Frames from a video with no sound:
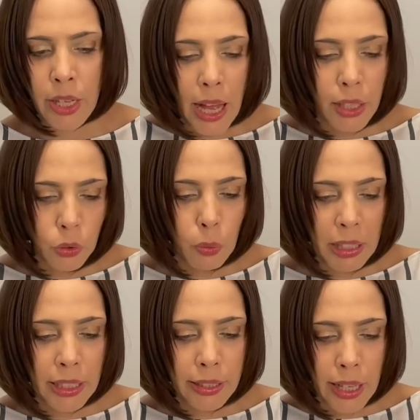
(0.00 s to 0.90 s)
あと、
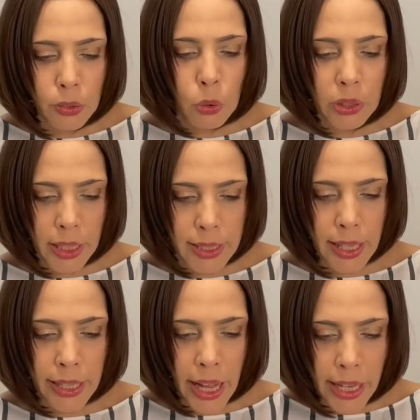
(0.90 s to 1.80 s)
まだ韓国経
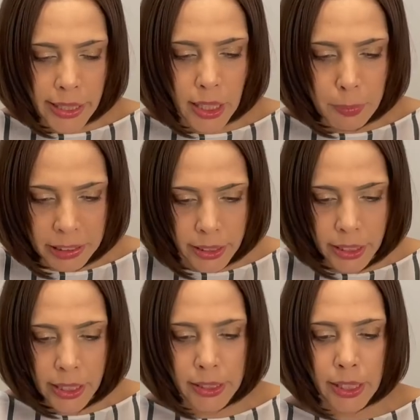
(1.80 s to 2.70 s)
済、上げれば
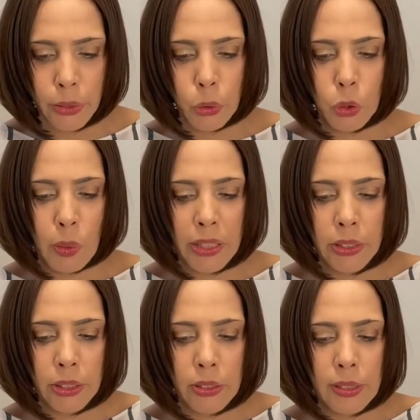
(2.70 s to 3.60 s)
リがないほど悪
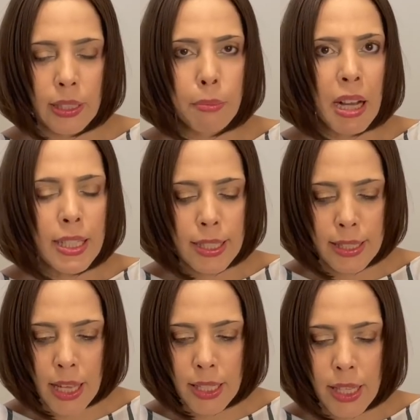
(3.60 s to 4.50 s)
いニュースが満
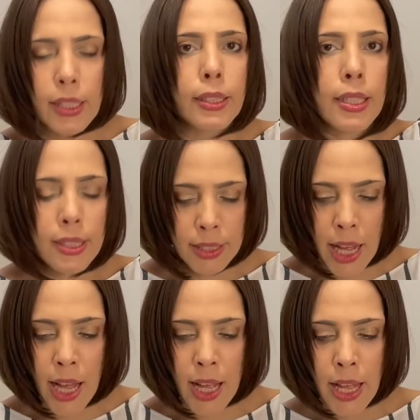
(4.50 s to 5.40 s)
載なんです
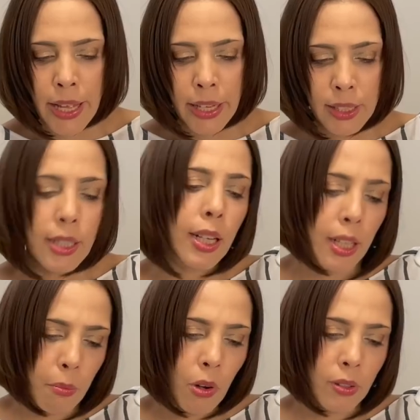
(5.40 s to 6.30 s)
が、中
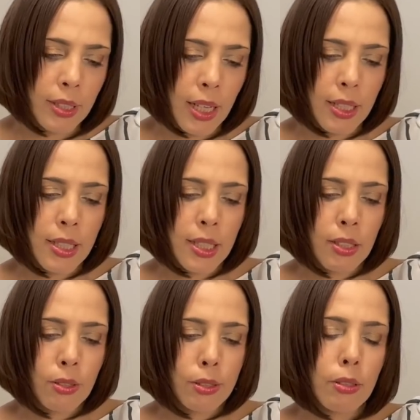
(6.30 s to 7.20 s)
でも最
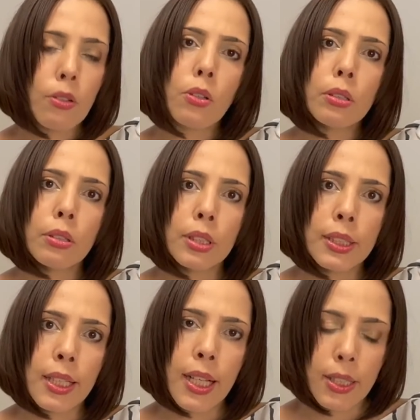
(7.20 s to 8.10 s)
新の情報と
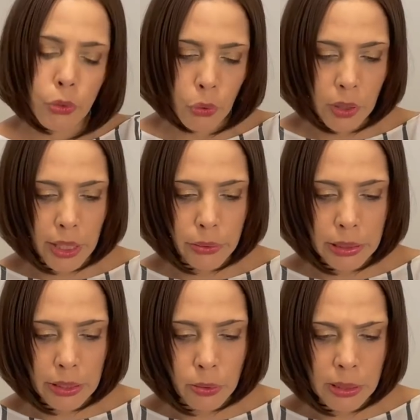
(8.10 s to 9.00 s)
して紹介を
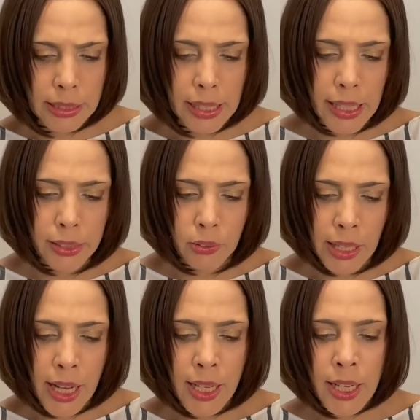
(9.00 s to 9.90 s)
しておきたいの
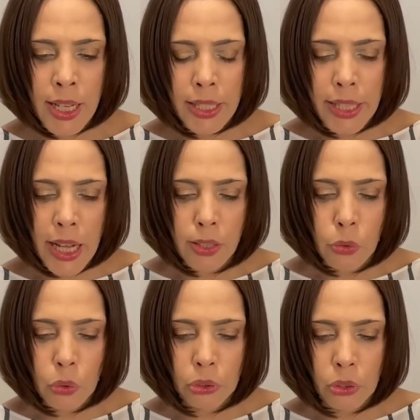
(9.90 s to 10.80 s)
が、韓
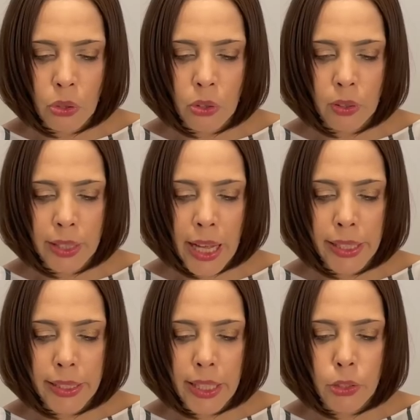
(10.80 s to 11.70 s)
国の
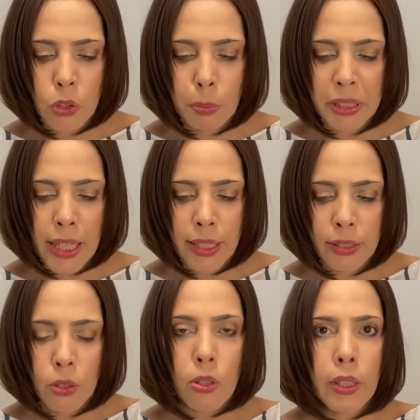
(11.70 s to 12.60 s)
外貨準備
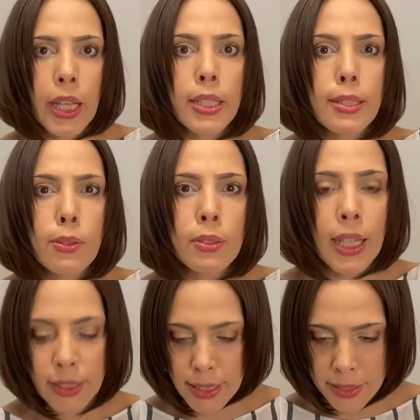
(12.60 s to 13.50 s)
高の減少
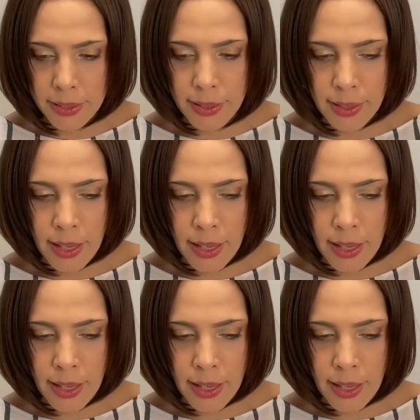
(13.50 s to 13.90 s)
なんです。